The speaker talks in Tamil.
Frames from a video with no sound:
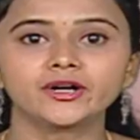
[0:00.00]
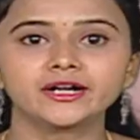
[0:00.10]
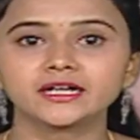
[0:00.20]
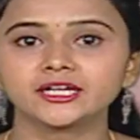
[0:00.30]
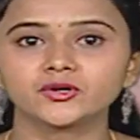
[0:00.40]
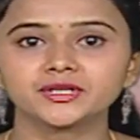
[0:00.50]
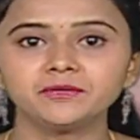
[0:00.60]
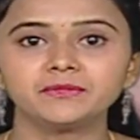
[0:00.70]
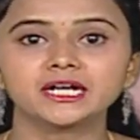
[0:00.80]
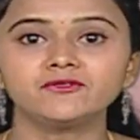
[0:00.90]
ஊரடங்கையொட்டி
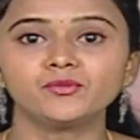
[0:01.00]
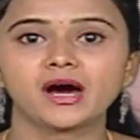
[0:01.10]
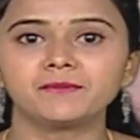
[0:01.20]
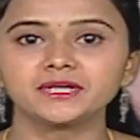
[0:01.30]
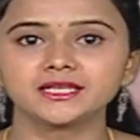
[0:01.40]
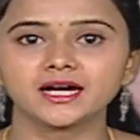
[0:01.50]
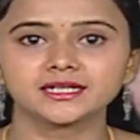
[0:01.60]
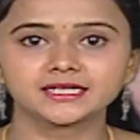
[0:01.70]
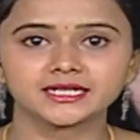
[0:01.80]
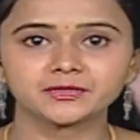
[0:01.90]
மிகவும் அமைதியாக
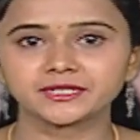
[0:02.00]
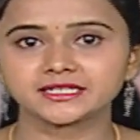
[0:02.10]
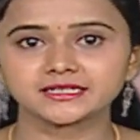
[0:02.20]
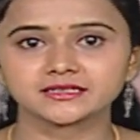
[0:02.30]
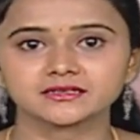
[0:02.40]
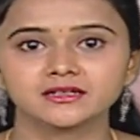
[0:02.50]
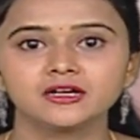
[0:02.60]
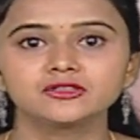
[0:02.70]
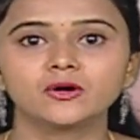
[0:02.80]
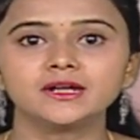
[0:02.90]
காணப்படுகிறது
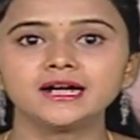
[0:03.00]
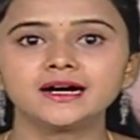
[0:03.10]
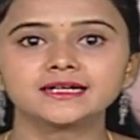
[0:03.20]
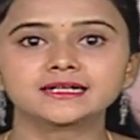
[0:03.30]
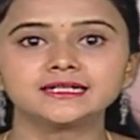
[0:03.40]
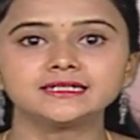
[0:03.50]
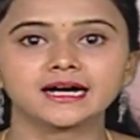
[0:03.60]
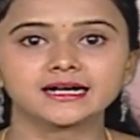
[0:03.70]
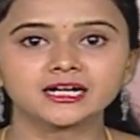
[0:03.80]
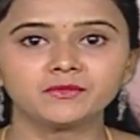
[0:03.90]
தொழிலாளர்களின்
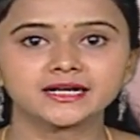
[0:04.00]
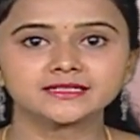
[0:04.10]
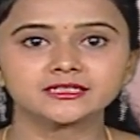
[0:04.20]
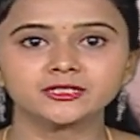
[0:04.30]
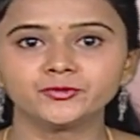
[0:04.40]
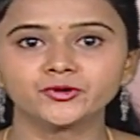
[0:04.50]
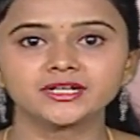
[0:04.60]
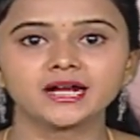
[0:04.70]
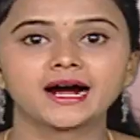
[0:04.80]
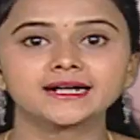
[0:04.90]
நகரமான திருப்பூரின்
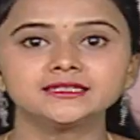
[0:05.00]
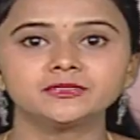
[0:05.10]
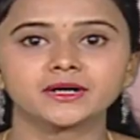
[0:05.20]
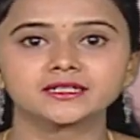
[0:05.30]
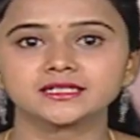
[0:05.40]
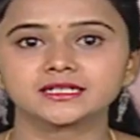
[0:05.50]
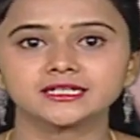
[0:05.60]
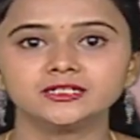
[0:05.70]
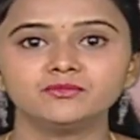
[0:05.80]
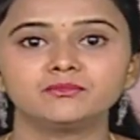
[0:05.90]
அனைத்து
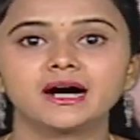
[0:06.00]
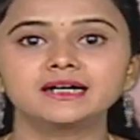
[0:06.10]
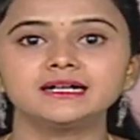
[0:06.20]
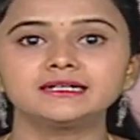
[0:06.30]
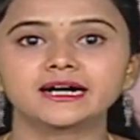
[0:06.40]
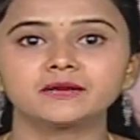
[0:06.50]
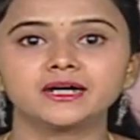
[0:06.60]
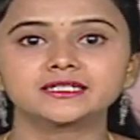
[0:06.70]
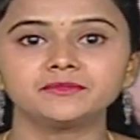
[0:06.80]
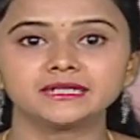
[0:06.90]
பகுதிகளிலும் மக்கள்
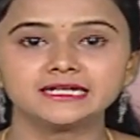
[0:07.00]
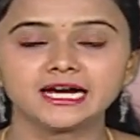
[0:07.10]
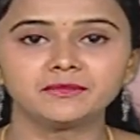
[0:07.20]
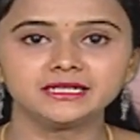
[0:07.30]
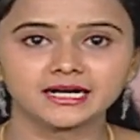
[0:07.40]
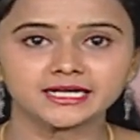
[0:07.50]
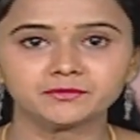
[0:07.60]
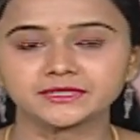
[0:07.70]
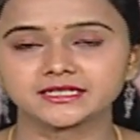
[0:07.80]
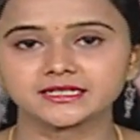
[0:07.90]
நடமாட்டம் இல்லாமல்
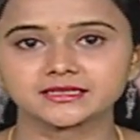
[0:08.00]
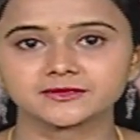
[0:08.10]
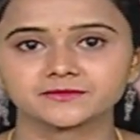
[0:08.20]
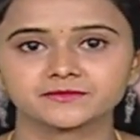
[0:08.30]
காணப்படுகிறது